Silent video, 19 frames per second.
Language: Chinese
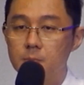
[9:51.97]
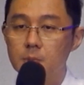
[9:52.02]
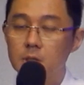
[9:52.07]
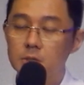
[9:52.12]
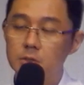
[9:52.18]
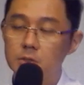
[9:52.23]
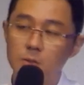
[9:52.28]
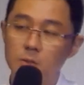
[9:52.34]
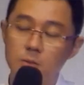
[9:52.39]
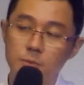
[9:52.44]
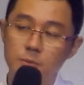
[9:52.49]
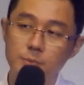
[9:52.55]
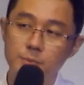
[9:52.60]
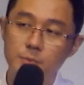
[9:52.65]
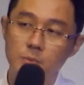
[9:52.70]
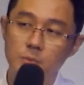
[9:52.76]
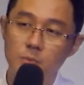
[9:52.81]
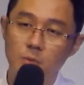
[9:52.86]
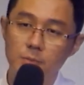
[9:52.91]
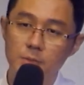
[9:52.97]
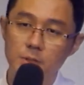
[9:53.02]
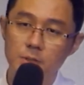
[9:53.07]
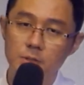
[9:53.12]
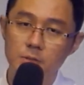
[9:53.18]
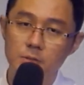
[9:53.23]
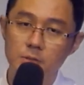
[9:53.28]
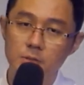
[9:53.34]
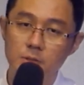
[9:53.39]
那时候我
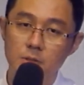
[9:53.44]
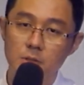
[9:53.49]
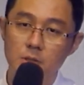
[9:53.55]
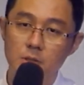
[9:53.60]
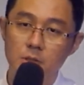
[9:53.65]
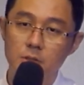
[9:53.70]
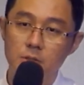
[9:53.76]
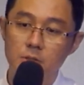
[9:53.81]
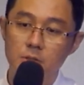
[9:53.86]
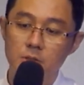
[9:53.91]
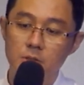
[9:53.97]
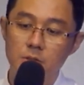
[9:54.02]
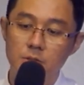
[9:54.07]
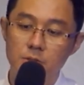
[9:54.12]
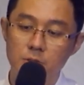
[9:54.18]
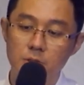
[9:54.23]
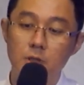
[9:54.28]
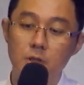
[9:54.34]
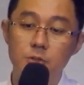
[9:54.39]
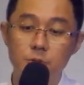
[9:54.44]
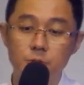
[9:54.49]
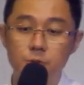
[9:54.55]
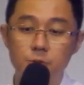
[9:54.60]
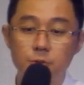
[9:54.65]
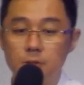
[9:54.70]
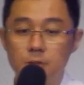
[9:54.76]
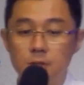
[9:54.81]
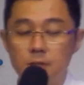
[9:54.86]
们就要
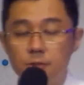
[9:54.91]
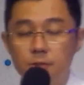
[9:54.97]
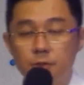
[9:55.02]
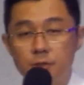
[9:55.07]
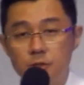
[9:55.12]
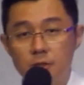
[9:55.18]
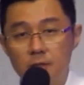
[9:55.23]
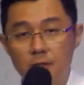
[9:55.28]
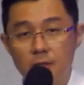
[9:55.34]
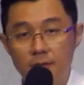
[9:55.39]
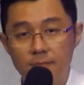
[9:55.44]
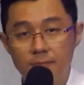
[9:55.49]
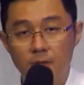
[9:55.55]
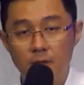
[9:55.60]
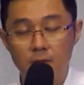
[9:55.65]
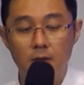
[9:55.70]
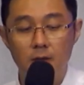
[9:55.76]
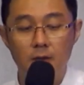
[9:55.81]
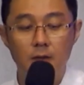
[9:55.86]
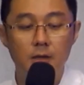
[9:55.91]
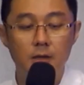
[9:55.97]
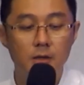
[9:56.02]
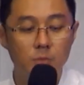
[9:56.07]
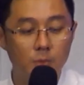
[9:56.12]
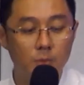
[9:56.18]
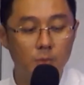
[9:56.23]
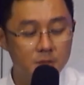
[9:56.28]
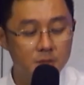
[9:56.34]
去医院去探访他。
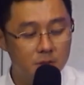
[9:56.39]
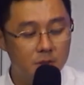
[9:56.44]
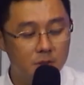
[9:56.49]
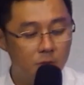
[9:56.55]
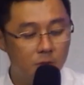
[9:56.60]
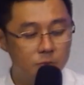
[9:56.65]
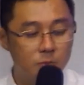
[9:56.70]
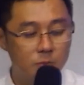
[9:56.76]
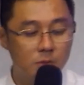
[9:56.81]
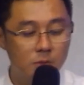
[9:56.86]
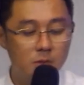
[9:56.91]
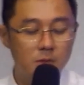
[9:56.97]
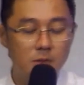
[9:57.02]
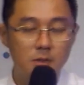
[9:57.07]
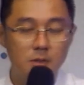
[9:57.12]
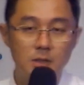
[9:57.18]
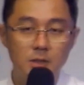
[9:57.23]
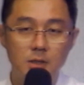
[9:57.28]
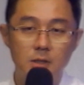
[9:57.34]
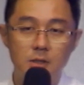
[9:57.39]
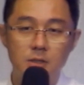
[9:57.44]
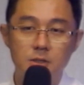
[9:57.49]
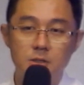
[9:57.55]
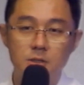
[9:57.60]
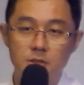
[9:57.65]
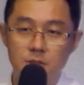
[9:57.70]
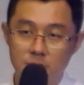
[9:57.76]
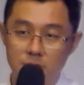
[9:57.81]
我们知道说
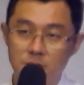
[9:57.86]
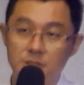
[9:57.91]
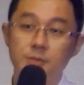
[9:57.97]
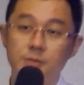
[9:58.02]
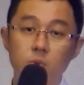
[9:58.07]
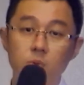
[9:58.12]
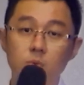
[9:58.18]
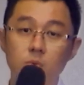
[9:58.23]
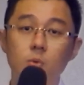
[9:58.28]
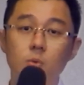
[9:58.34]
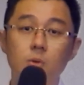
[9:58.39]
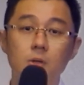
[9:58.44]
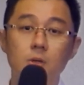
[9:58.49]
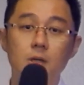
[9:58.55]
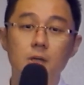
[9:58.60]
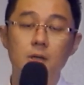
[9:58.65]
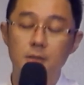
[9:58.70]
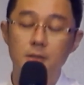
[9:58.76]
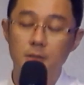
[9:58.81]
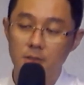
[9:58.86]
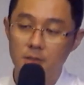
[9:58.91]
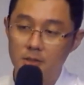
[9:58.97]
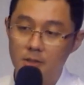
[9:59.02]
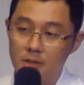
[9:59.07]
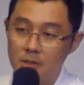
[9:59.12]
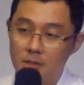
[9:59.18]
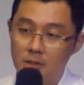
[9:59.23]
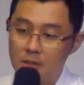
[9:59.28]
时间不多了。
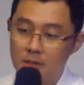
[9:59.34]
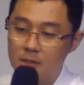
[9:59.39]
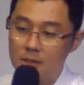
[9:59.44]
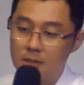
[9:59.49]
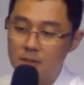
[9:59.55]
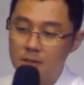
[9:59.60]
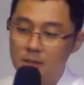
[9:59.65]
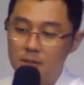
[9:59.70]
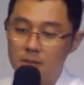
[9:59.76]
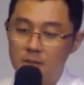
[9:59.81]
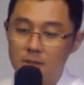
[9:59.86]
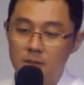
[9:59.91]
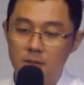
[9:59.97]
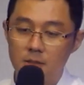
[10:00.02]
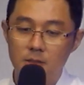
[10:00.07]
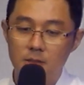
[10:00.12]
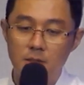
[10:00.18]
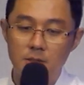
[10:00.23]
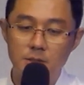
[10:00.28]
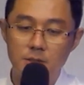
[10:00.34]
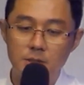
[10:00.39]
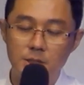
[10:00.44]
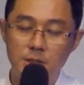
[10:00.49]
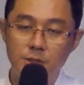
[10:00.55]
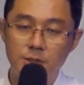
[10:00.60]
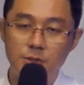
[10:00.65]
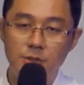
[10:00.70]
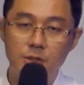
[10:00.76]
当时
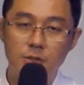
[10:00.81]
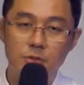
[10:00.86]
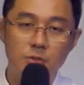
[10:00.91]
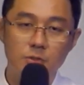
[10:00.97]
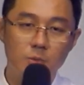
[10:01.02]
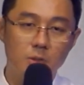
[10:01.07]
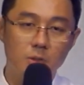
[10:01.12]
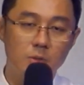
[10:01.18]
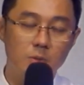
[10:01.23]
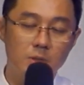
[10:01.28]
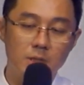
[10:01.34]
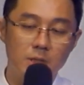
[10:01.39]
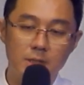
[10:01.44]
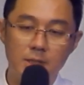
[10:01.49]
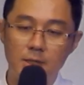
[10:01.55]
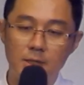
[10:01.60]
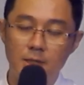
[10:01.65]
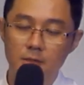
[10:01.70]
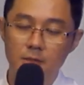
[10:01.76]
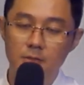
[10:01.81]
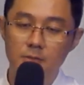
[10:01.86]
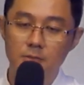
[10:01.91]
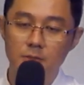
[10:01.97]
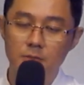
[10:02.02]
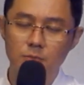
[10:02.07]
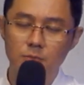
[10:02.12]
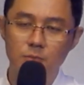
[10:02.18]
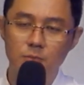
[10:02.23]
进医院的时候，我跟我太太两个
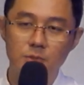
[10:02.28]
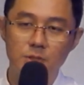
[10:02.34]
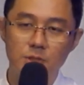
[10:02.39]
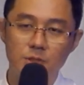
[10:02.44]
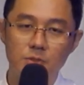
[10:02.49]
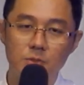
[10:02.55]
人，其